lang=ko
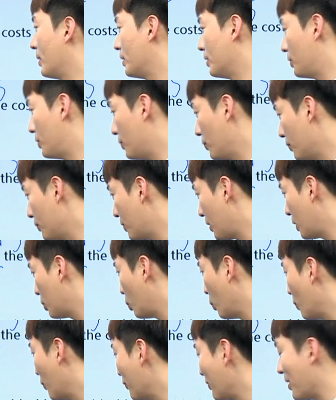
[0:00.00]
마치 지원서가
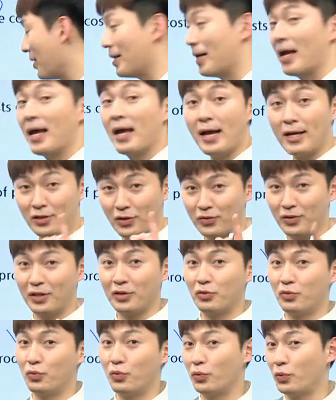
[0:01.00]
동봉되는
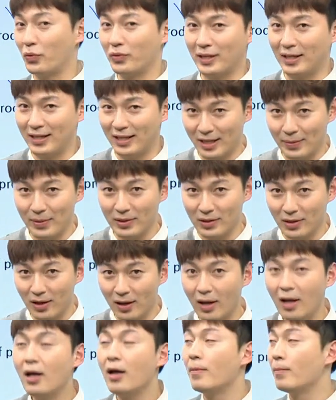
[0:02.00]
해석상 주어동사 느낌이죠.
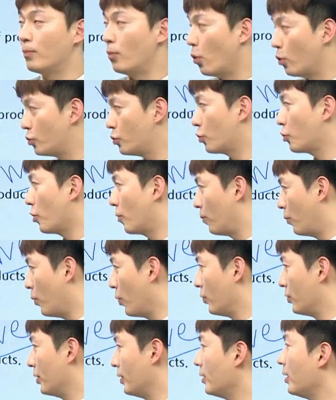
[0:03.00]
목적격
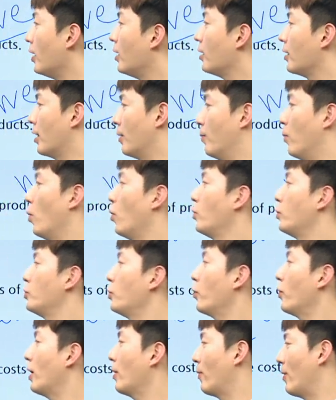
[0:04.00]
보어는
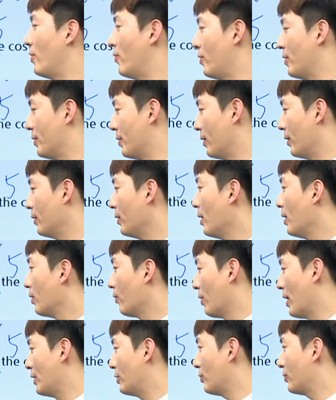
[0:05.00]
목적어랑 관련 있는
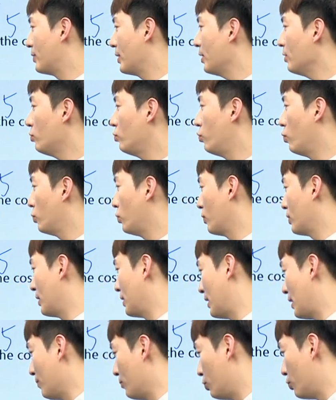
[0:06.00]
그 해석상 주어동사
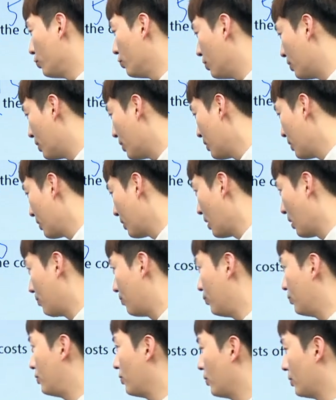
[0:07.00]
느낌 주는 예,
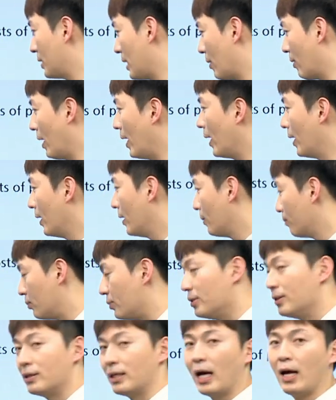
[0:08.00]
부정사와
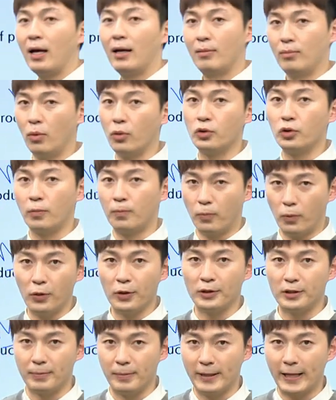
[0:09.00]
분사 목적
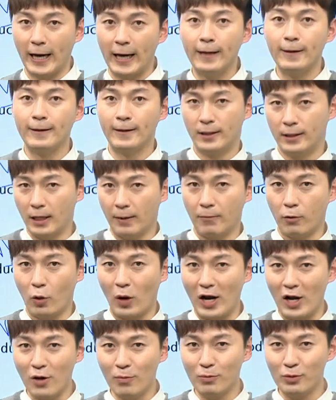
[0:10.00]
보였습니다 다음
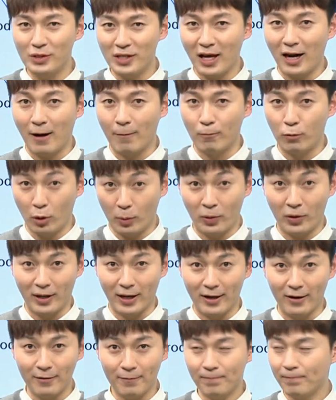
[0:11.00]
관련 문제 하나
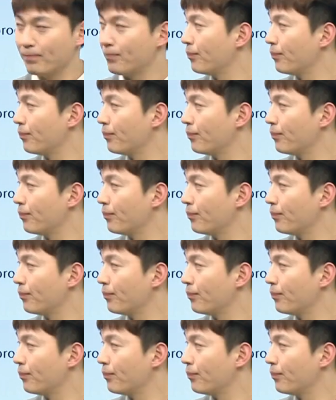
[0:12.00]
풀어볼까요?